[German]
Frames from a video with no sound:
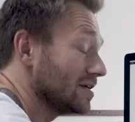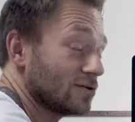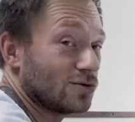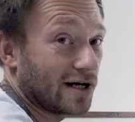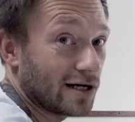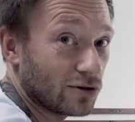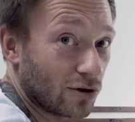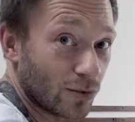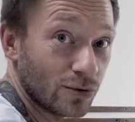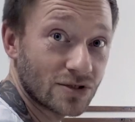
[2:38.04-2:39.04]
hast du
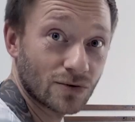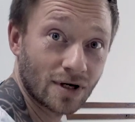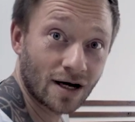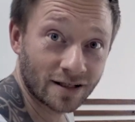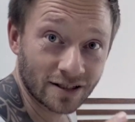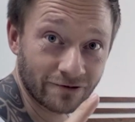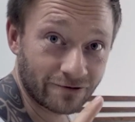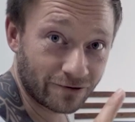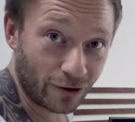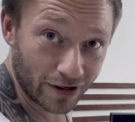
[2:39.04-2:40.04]
teilgenommen und sogar
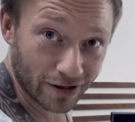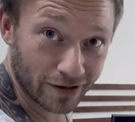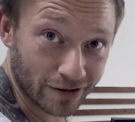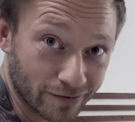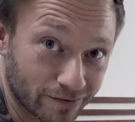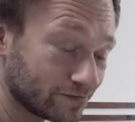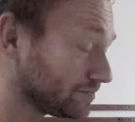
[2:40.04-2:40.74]
gewonnen.